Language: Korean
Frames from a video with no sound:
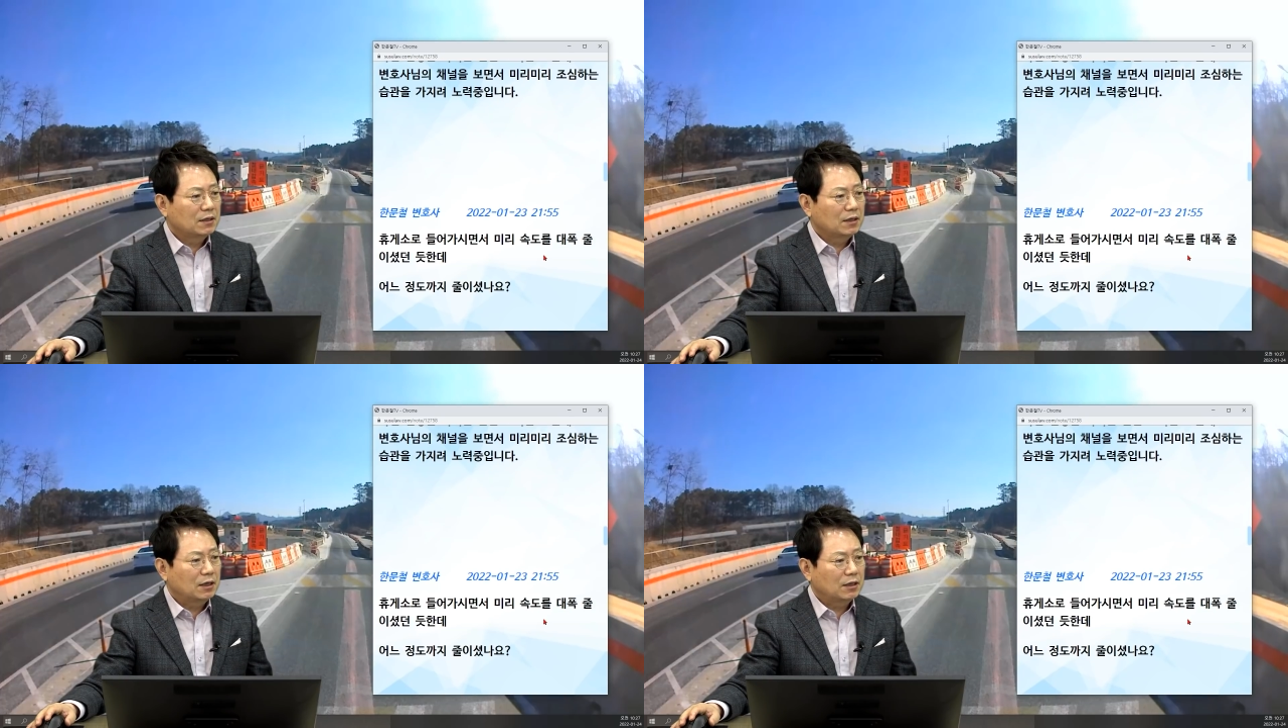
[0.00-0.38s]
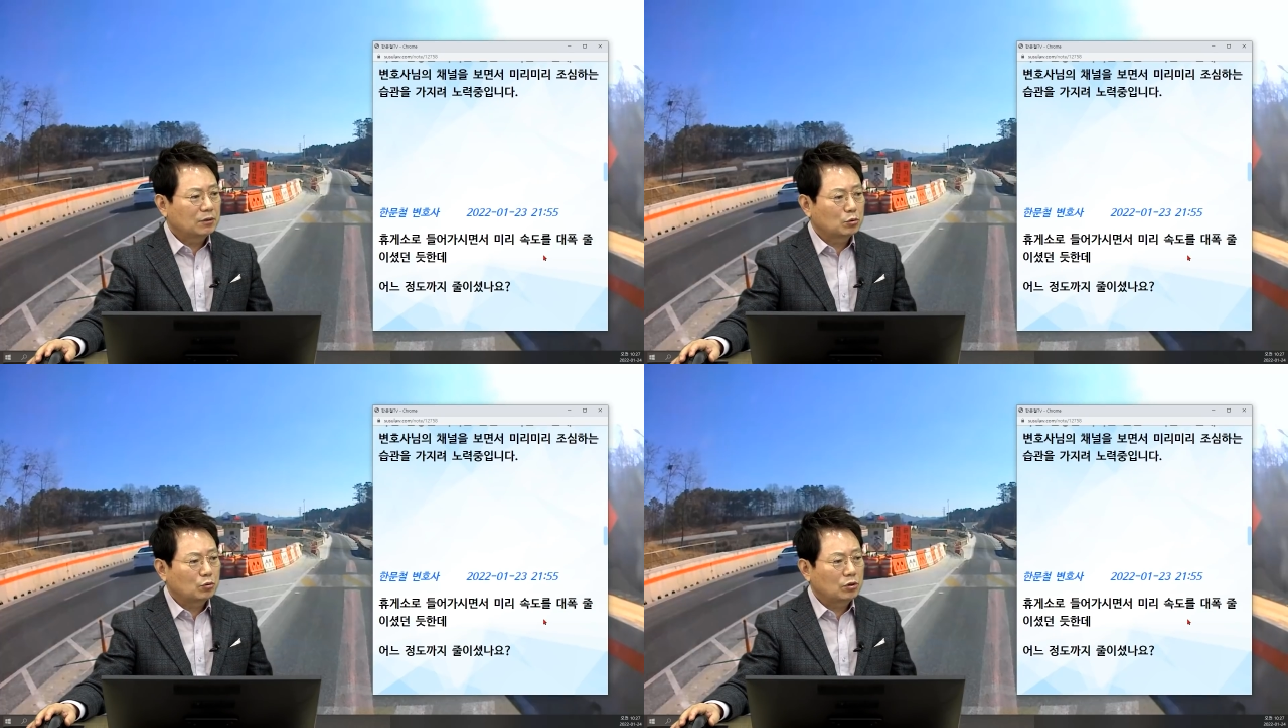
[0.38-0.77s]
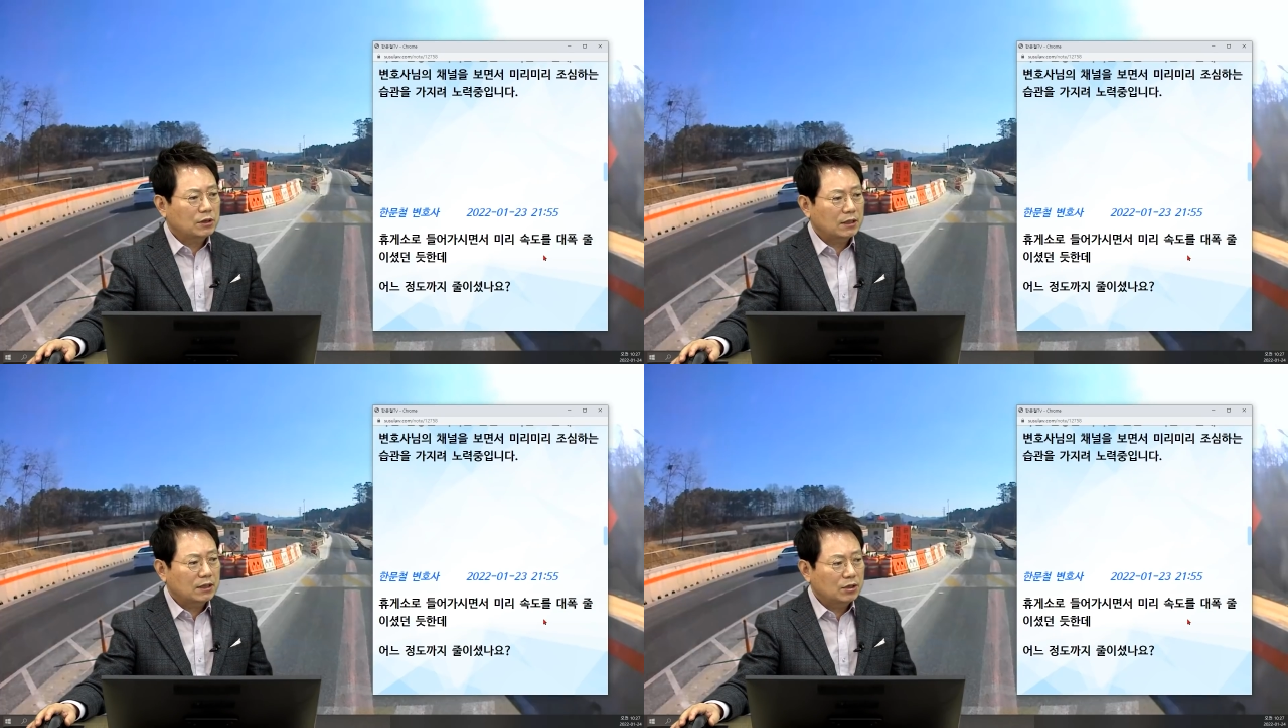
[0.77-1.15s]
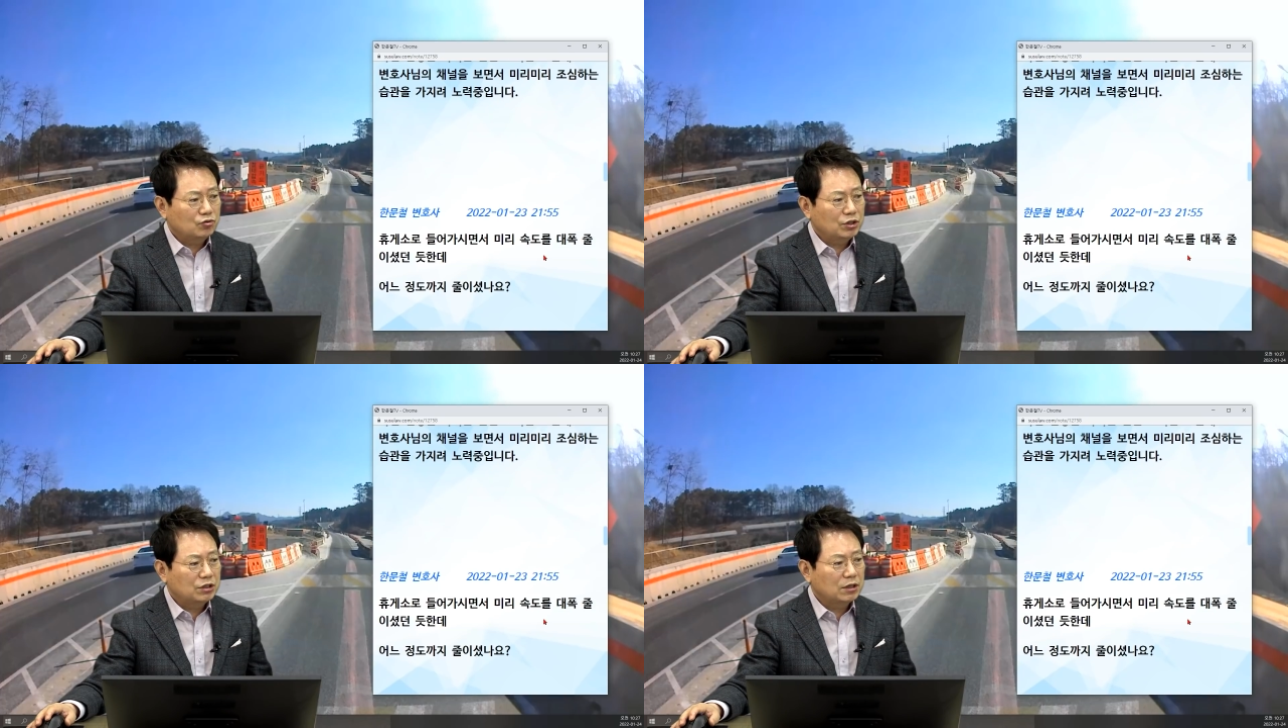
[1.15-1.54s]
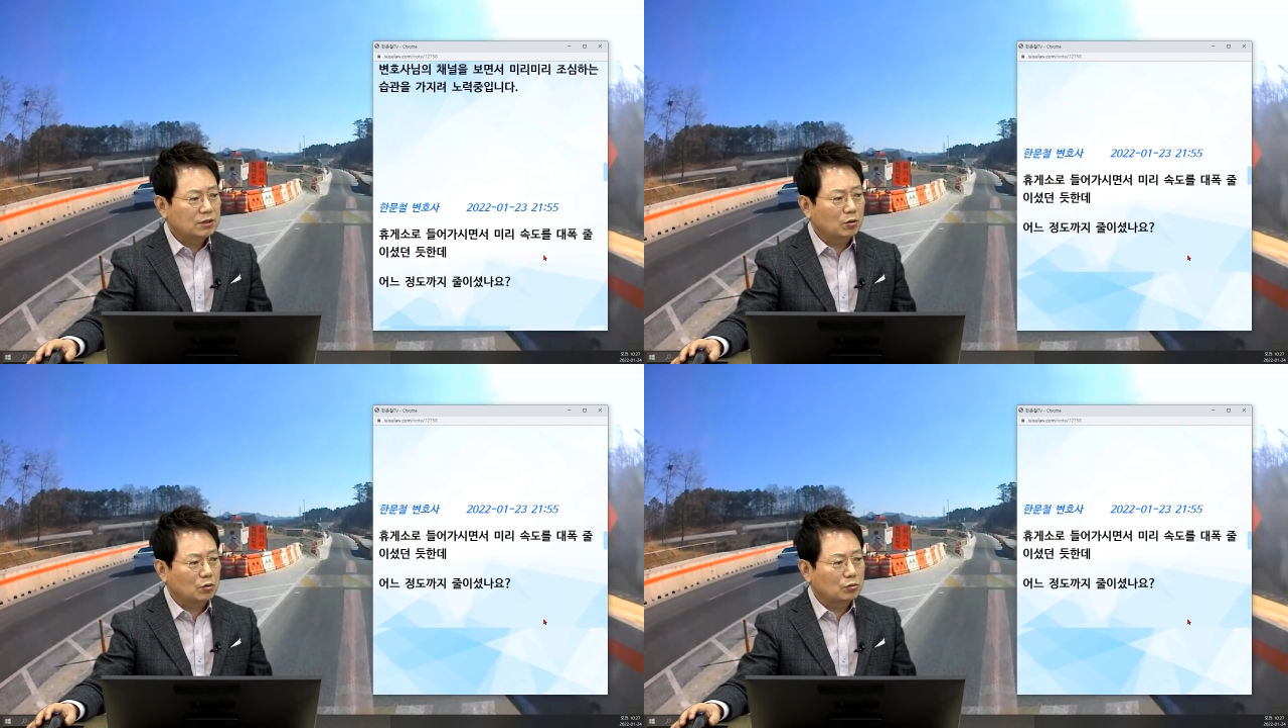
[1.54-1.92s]
아, 속도를 상당히 줄이신
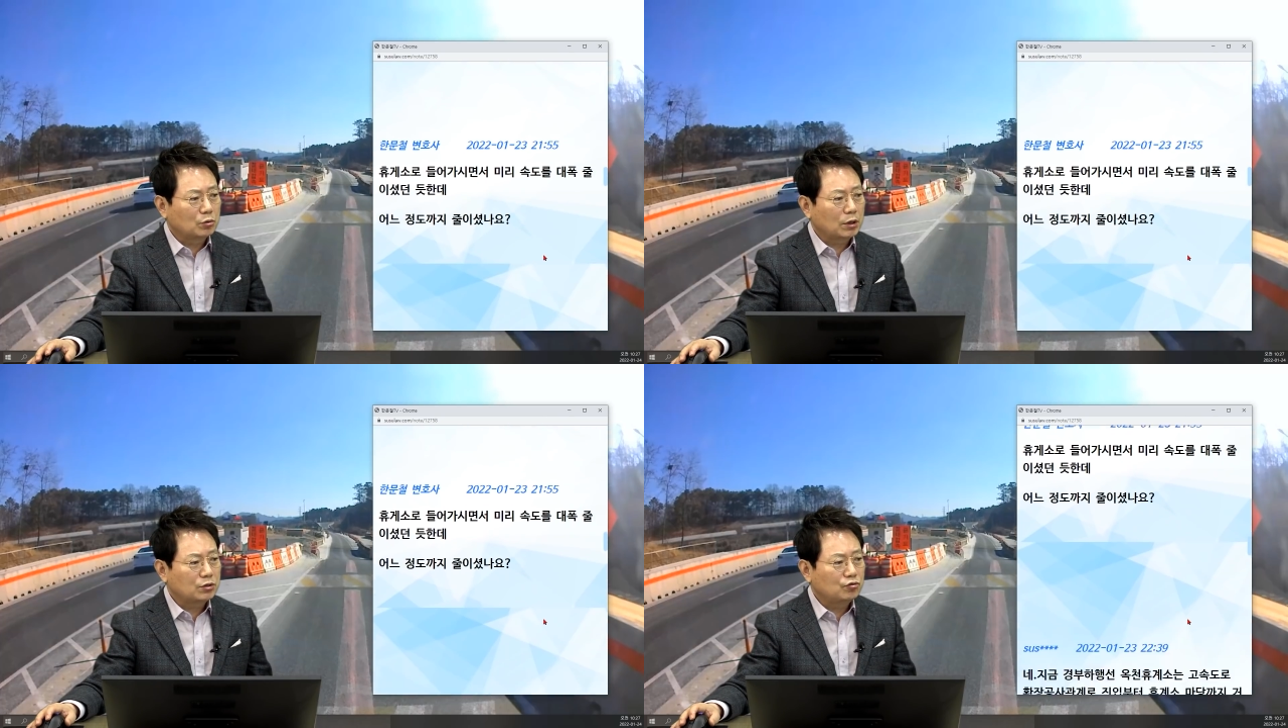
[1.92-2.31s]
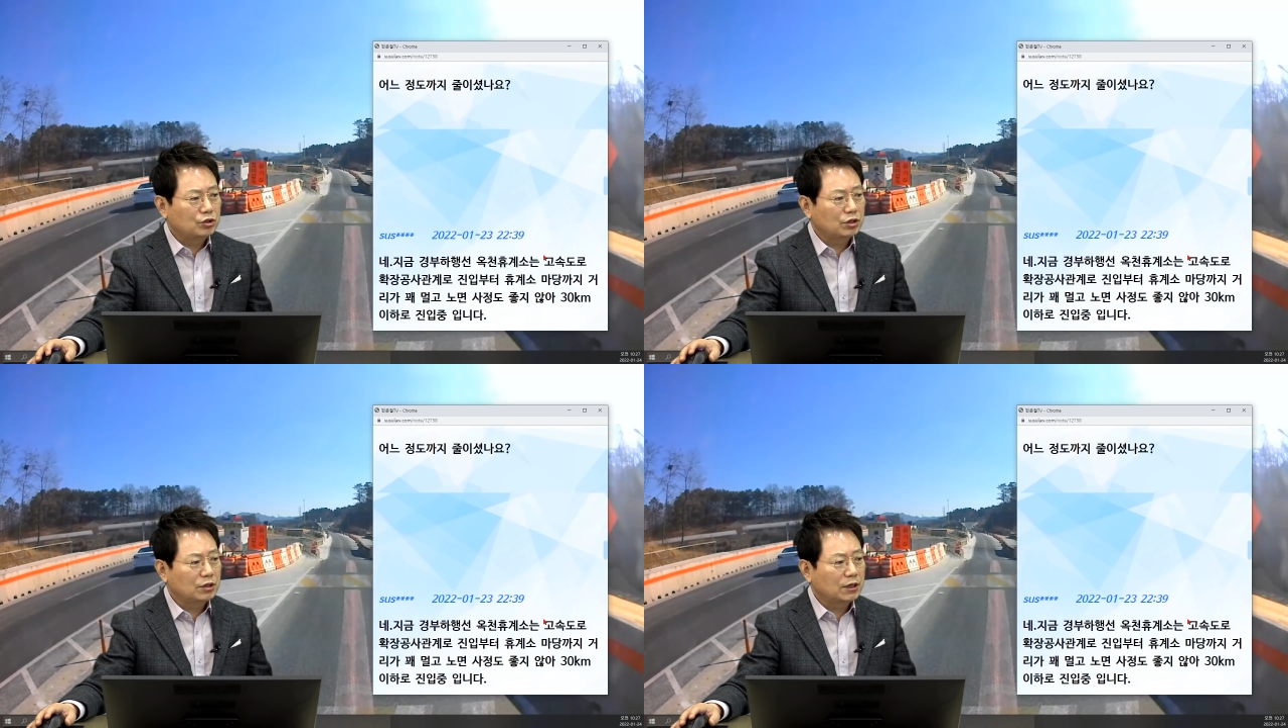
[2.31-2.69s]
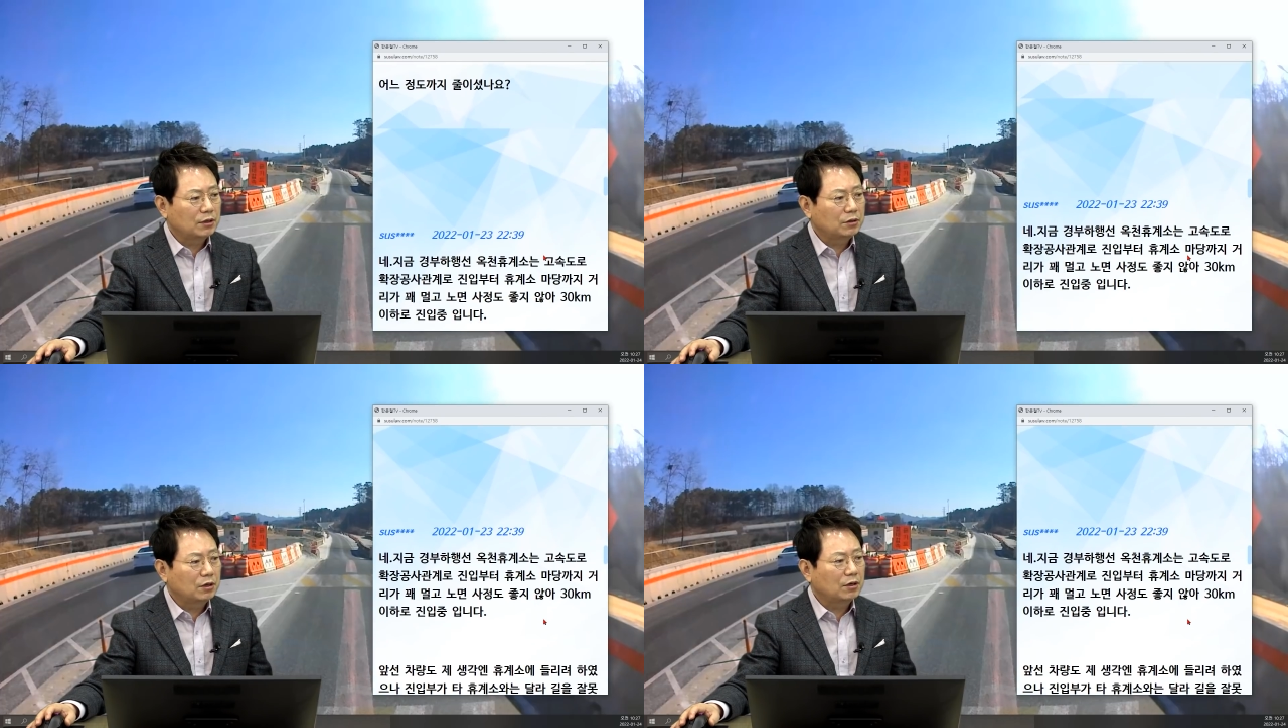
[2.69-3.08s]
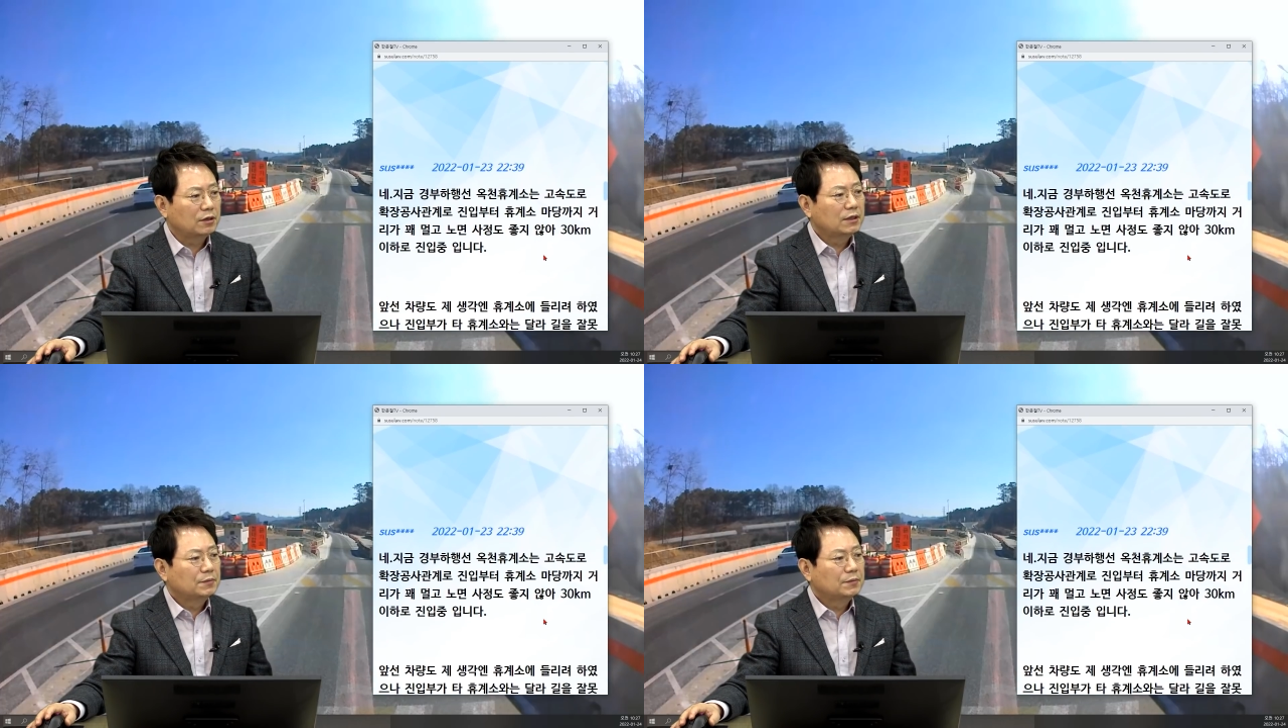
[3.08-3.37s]
것들 어느 정도까지 줄이셨나요?